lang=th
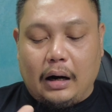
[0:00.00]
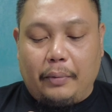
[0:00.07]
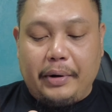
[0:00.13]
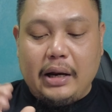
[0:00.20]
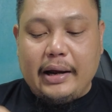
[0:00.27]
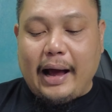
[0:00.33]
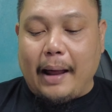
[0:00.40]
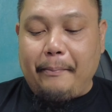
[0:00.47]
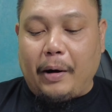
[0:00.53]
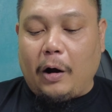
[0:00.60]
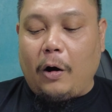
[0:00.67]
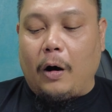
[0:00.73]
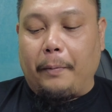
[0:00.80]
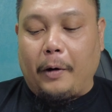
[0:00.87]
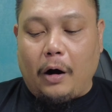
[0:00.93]
วิธีการประก
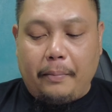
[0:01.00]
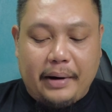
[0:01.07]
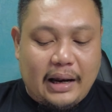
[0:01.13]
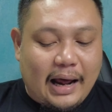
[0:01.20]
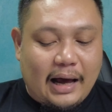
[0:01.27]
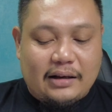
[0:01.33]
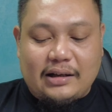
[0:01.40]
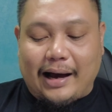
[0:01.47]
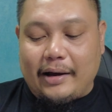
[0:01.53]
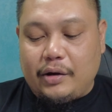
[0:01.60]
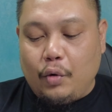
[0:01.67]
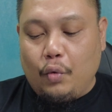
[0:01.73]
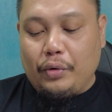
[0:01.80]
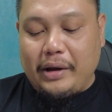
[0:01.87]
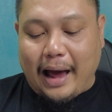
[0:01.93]
อบก็ไม่น่าจะ
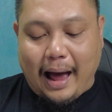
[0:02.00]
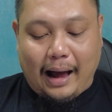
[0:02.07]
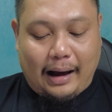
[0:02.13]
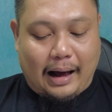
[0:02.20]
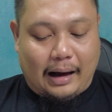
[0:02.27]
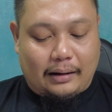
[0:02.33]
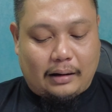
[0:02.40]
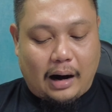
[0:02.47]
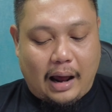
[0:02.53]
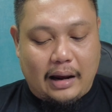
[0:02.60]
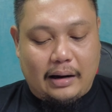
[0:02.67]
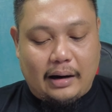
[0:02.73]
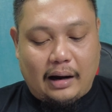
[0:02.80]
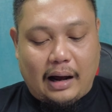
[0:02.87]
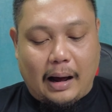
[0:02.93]
ยุ่งยากอะไรนะค